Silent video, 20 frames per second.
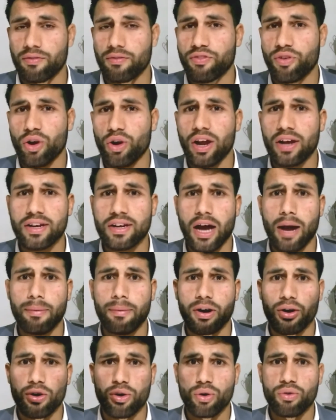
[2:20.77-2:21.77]
वुलन
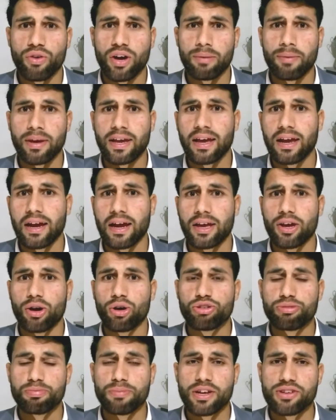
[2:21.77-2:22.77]
गाबा ओवल में खेला गया
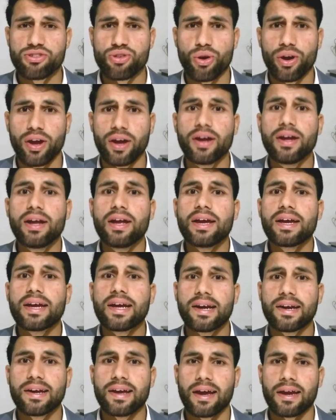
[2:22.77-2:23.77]
उसमें जो है
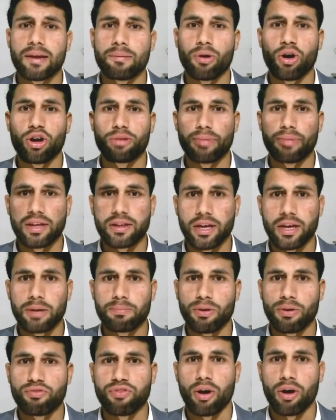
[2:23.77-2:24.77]
इंडिया ने बहुत
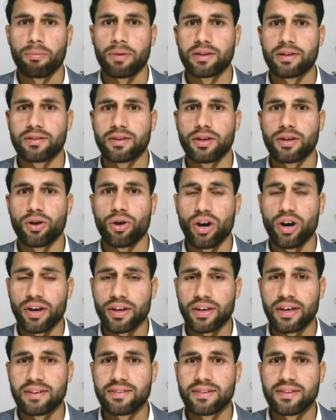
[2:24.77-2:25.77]
बेहतरीन परफॉर्मेंस दी और
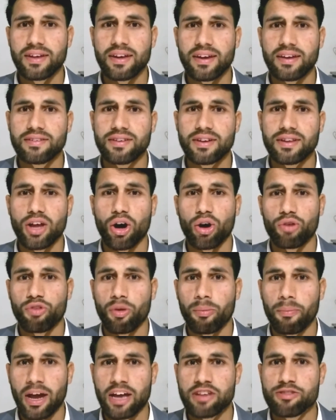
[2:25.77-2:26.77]
ये सीरीज जीता और
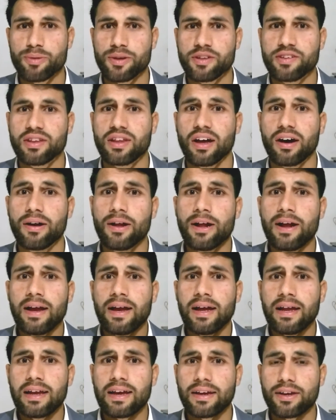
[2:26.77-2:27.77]
वो मैच भी जीता
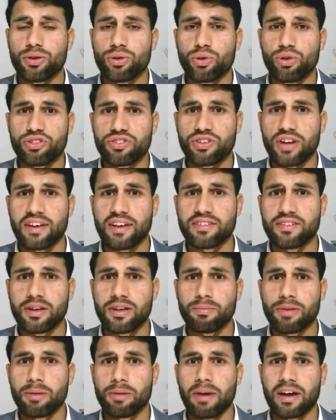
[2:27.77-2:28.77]
लेकिन उस टेस्ट
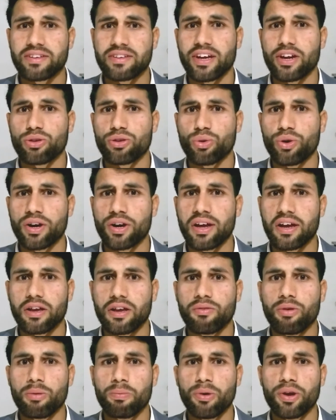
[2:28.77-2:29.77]
टीम की बात करें तो इंडिया
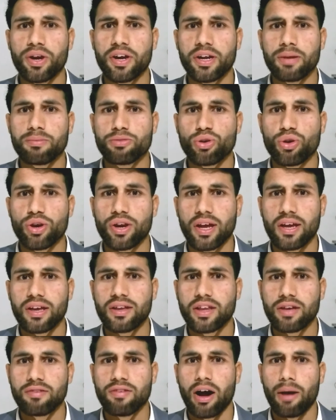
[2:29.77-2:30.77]
की वो पूरी टीम जो
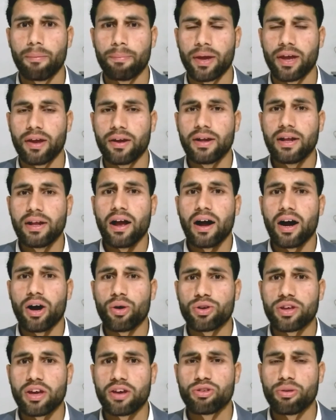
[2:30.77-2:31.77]
नई थी वहाँ पे
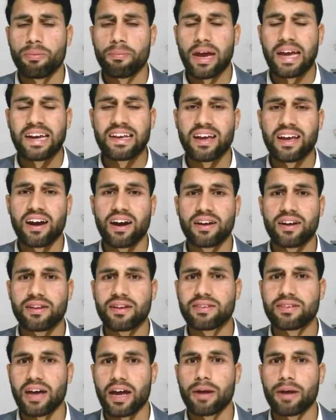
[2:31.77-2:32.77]
उनके जो मेन खिलाड़ी
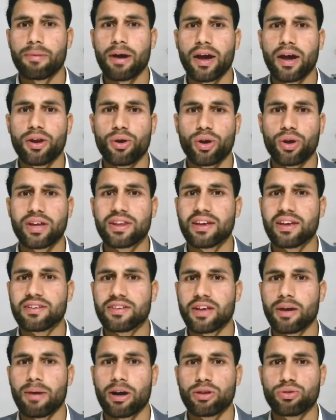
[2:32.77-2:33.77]
थे सारे बाहर हो गए थे
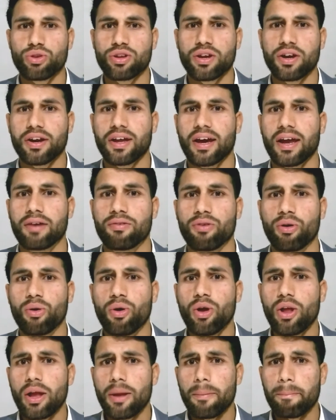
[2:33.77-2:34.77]
इसके बावजूद इंडिया ने वो
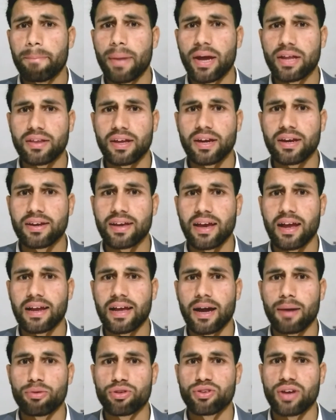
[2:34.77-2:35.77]
बेहतरीन खेल
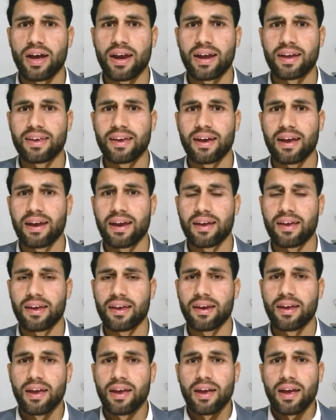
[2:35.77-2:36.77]
का मुजाहरा किया
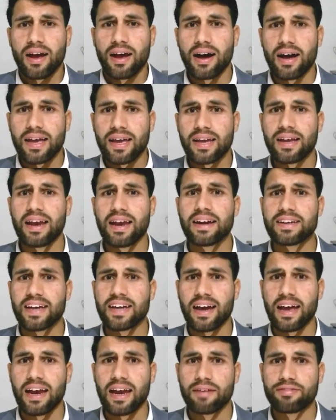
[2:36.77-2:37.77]
लेकिन इंग्लैंड
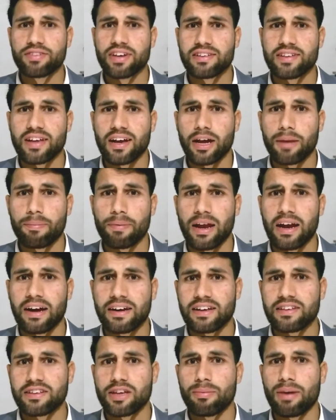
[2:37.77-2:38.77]
के खिलाफ जैसे अगर पहले
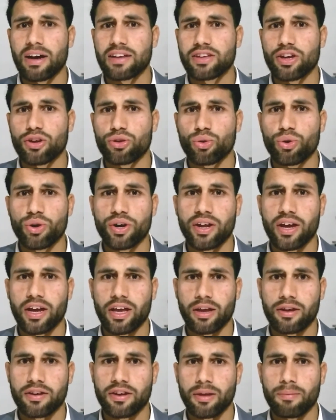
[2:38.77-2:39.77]
टेस्ट की बात करें तो इंडिया
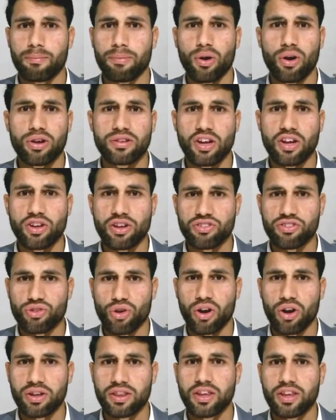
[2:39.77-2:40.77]
की टीम बहुत ज़्यादा
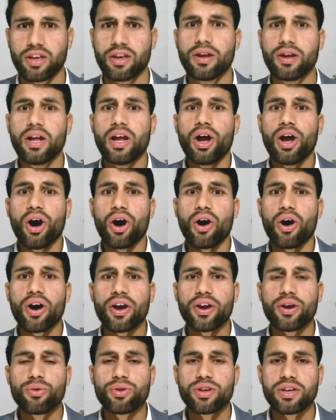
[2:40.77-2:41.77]
स्ट्रांग थी
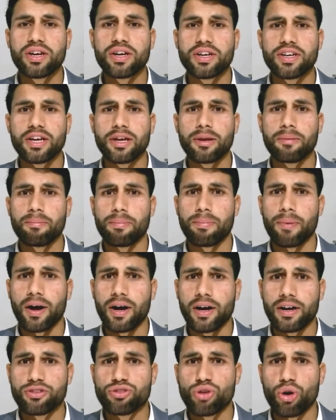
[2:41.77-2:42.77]
और उनकी टीम
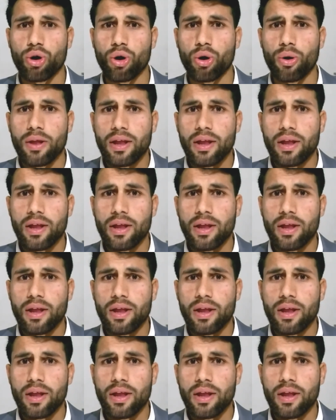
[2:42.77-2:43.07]
जो